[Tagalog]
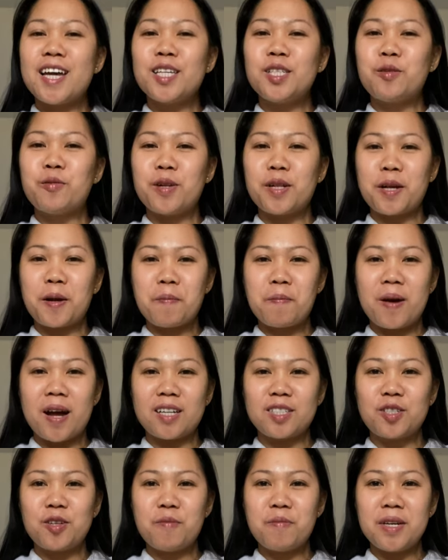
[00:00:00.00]
guys! Welcome
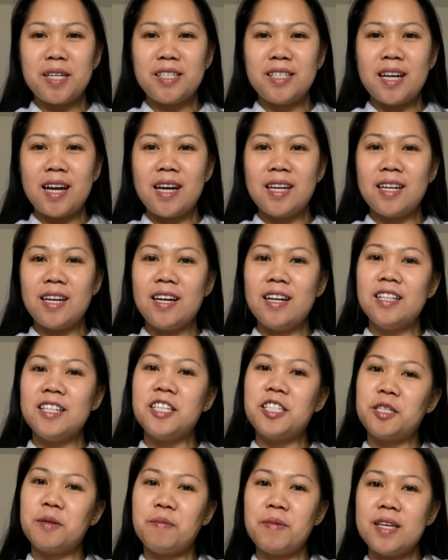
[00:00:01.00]
back to my channel.
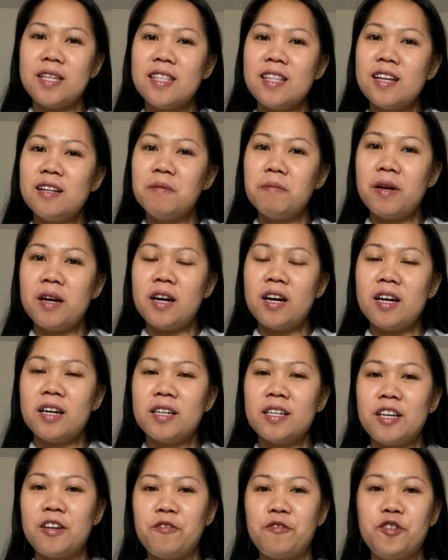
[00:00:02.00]
It's me, Nelma.
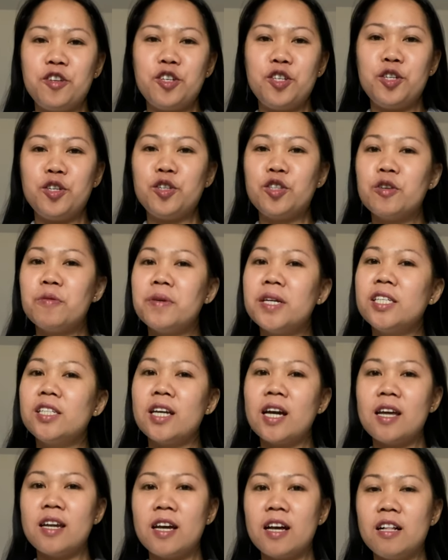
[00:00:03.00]
If you're new to my
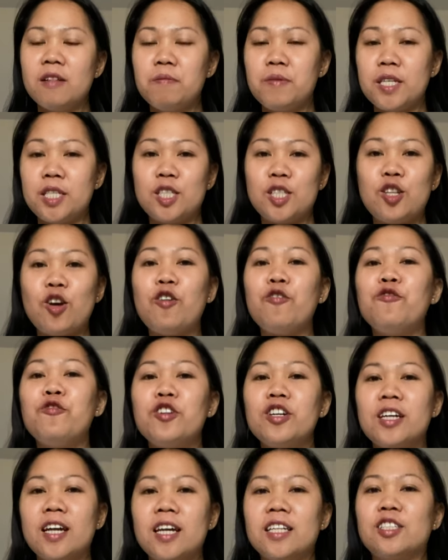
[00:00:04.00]
channel, please don't
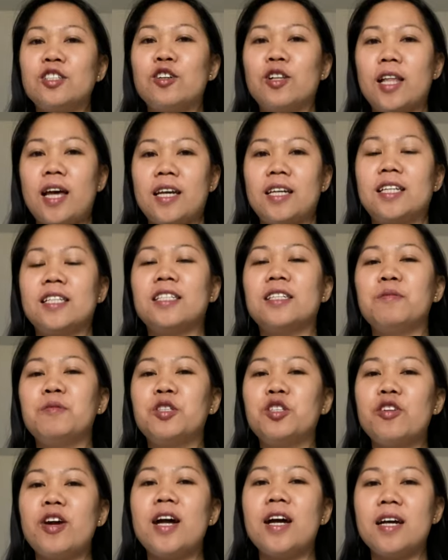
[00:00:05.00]
forget to like and
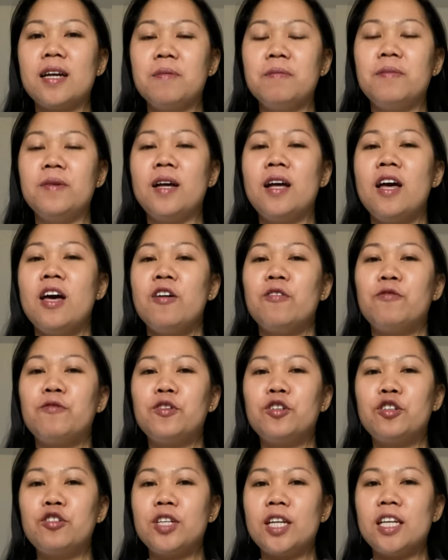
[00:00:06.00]
subscribe. For
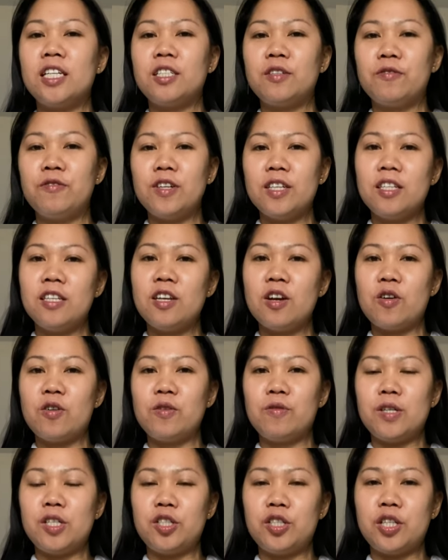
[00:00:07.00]
today's video, we
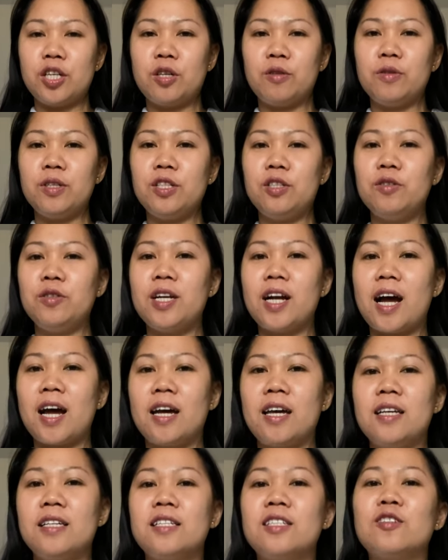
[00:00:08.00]
will share with you
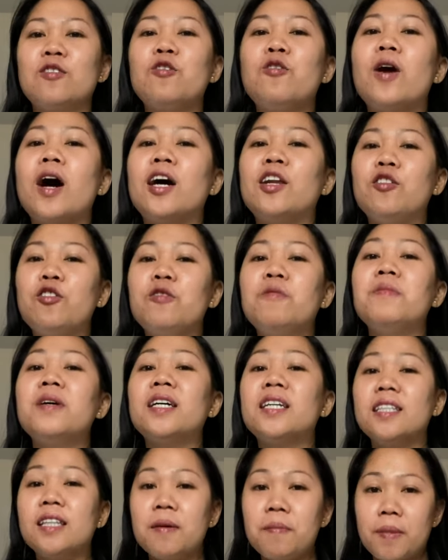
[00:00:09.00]
guys kung anong mga
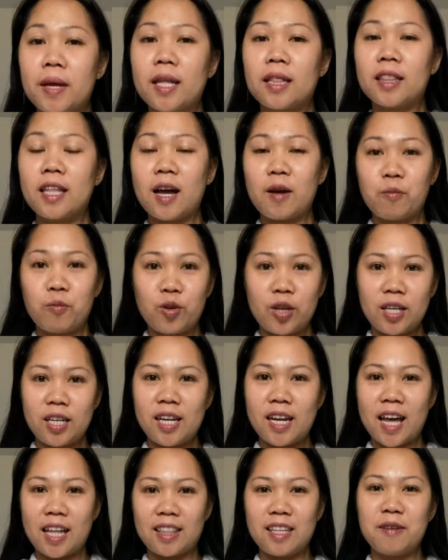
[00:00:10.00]
damit ang pwede
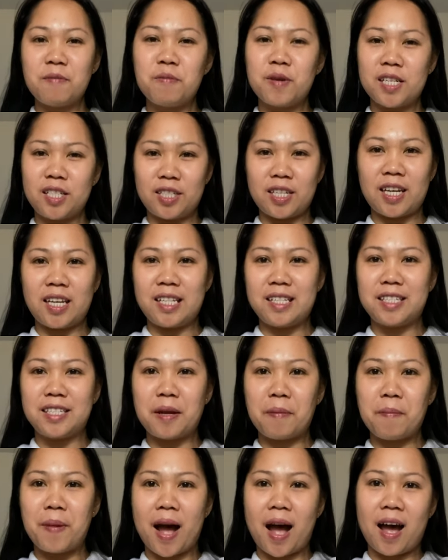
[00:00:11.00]
nating plantsahin sa
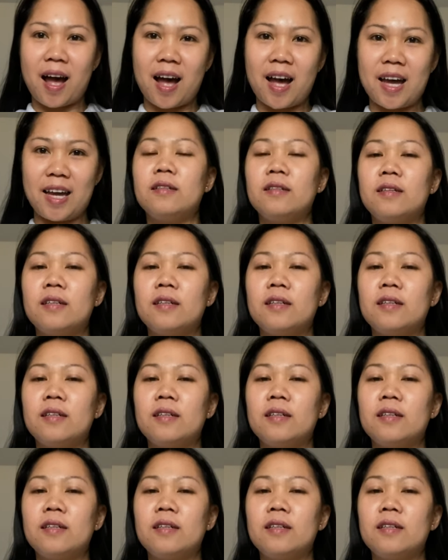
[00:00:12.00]
bahay.